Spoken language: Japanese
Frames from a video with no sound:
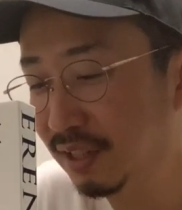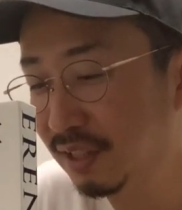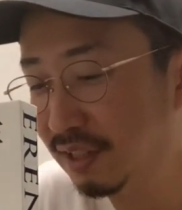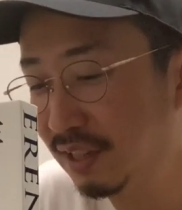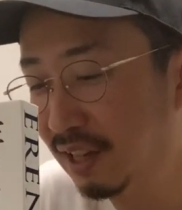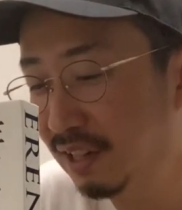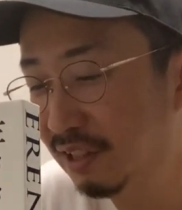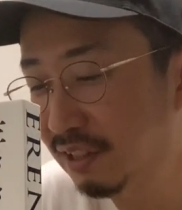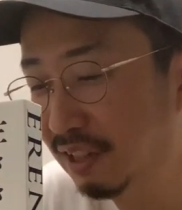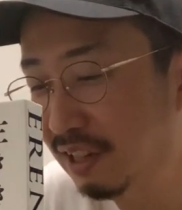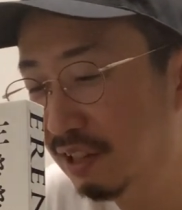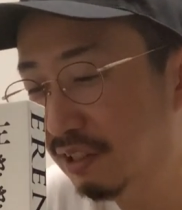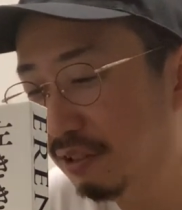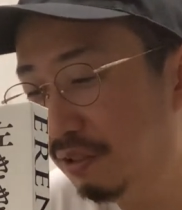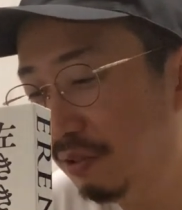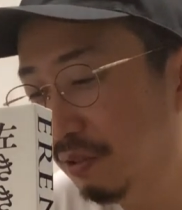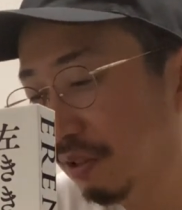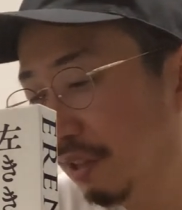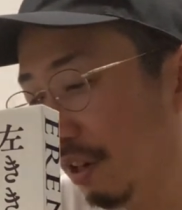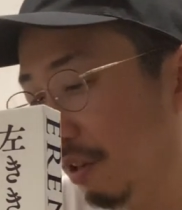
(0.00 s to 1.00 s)
3連
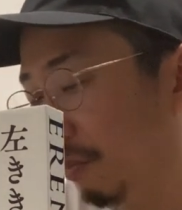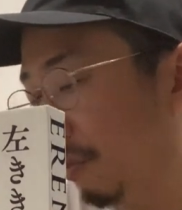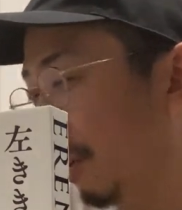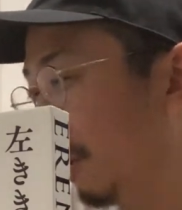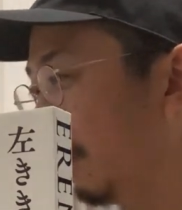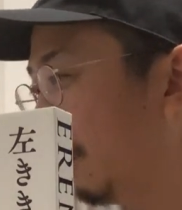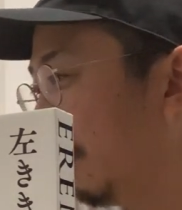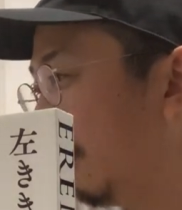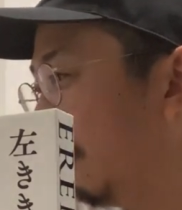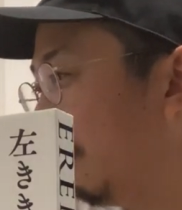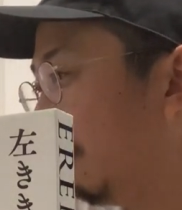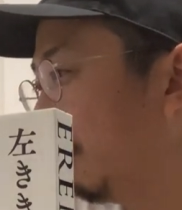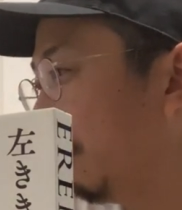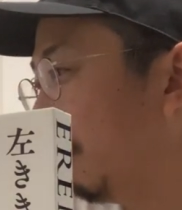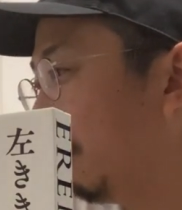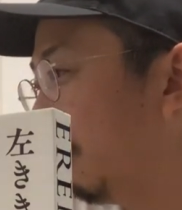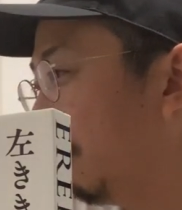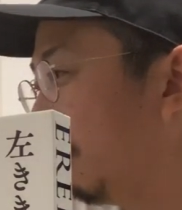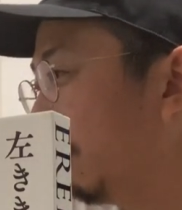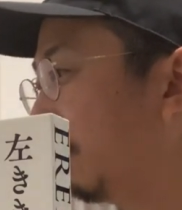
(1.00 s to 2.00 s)
休なら漫画を読
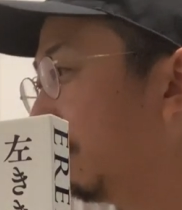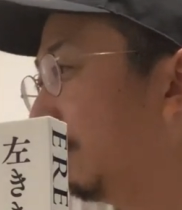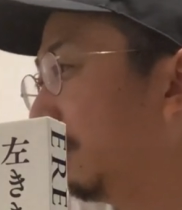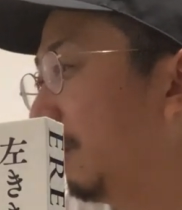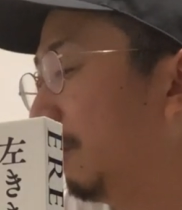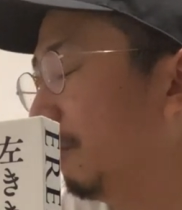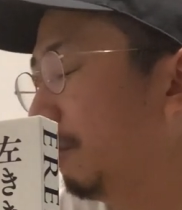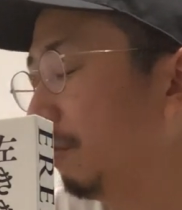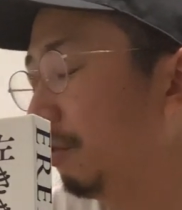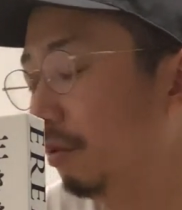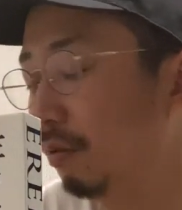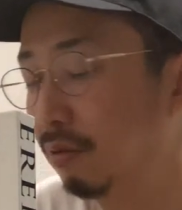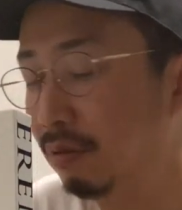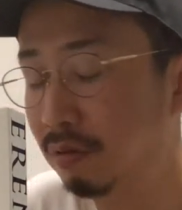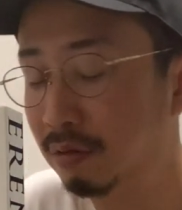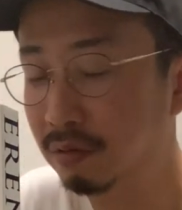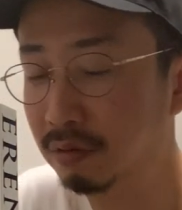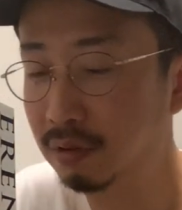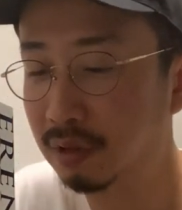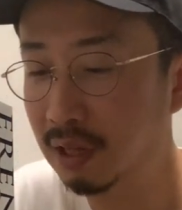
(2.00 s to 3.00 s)
もうっていうの
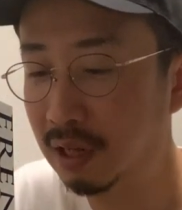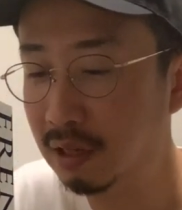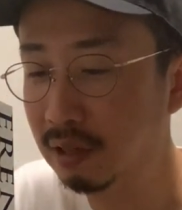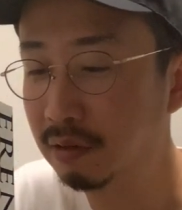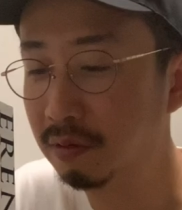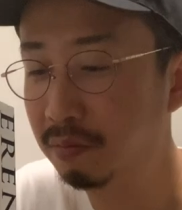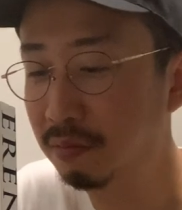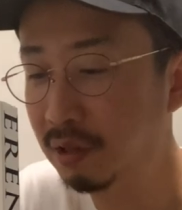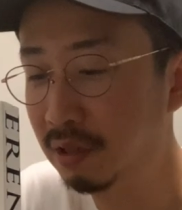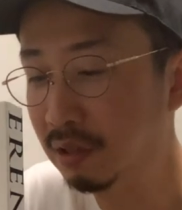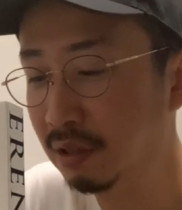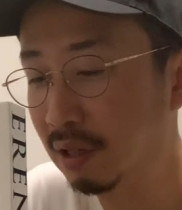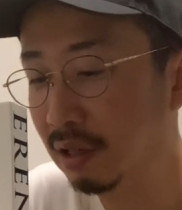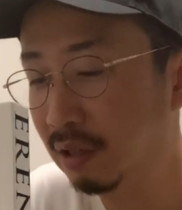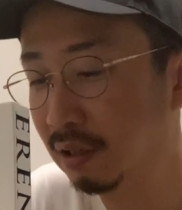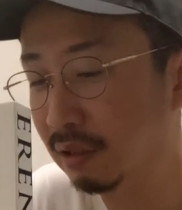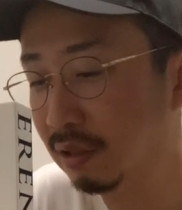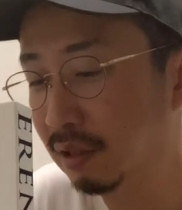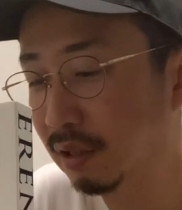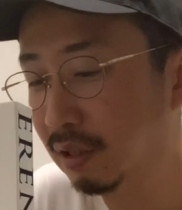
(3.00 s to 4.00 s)
をね、みんな、